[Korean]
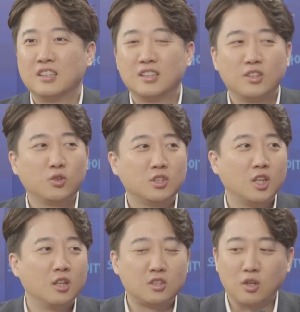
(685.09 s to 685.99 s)
그리고 이제
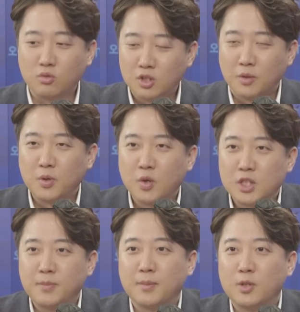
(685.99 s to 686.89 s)
여, 자꾸 이제 옆에
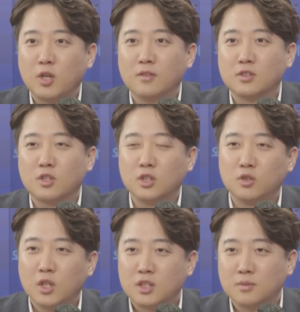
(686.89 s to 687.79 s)
횟집이랑 비교하면서
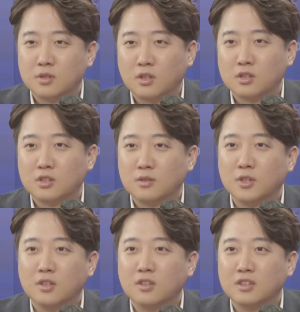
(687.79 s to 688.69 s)
저집 횟집은 썩었어요
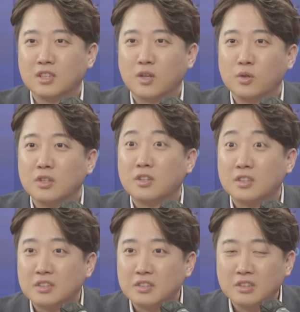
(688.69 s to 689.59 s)
뭐 이런 거 이제 하고 있는
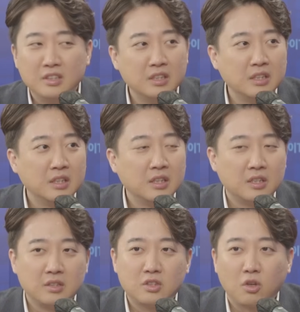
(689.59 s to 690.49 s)
거거든요.
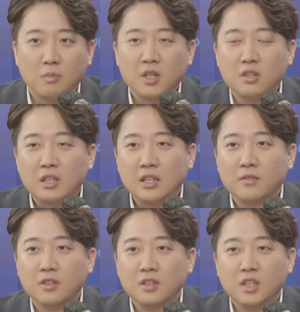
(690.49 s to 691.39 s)
근데 정말 이렇게
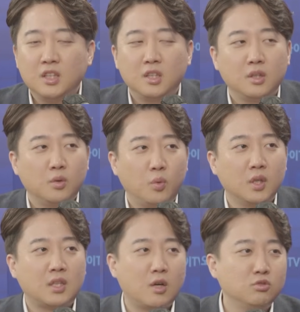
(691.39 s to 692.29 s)
되면은 이
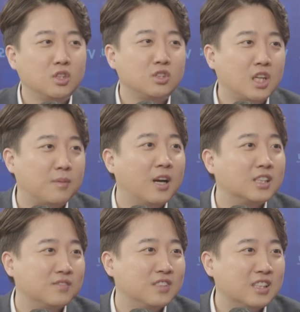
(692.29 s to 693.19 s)
회 타운 전체가
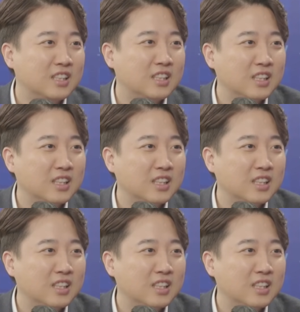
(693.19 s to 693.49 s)
망가집니다.